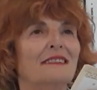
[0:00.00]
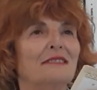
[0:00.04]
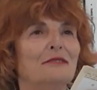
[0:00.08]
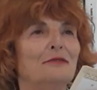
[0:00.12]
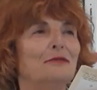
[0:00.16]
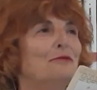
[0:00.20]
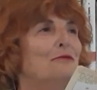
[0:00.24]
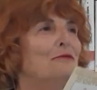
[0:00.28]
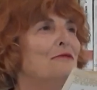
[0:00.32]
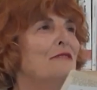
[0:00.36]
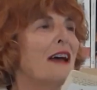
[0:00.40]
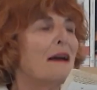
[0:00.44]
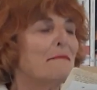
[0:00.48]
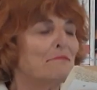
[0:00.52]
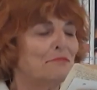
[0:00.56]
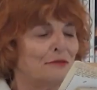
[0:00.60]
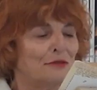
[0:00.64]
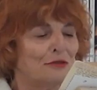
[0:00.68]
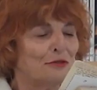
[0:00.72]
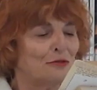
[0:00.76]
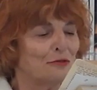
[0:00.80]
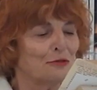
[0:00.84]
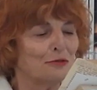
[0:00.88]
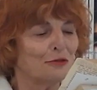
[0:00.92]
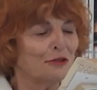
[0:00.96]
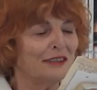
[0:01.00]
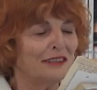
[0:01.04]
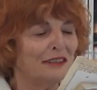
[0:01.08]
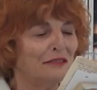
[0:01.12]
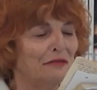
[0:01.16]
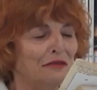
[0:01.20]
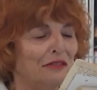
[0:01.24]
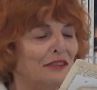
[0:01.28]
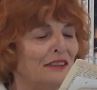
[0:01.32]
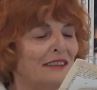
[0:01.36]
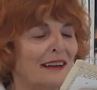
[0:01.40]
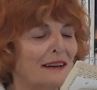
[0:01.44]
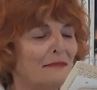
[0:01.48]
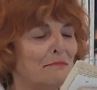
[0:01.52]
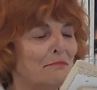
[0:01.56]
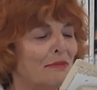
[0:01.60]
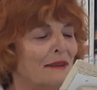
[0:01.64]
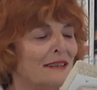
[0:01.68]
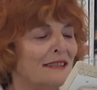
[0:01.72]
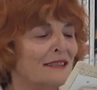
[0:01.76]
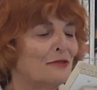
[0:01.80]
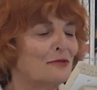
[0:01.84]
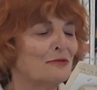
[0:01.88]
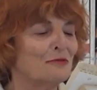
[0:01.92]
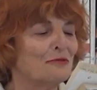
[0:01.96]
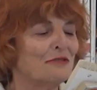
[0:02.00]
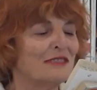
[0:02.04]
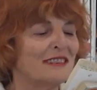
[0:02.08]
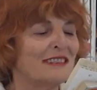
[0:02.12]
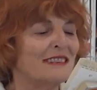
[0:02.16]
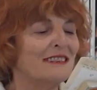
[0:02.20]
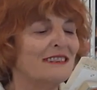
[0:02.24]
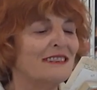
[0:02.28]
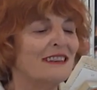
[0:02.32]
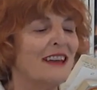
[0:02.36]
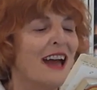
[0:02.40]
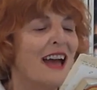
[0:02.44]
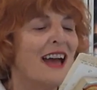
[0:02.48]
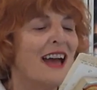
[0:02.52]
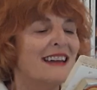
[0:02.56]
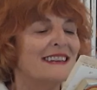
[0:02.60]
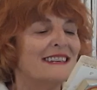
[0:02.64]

d'une absurde et fidèle passion qui,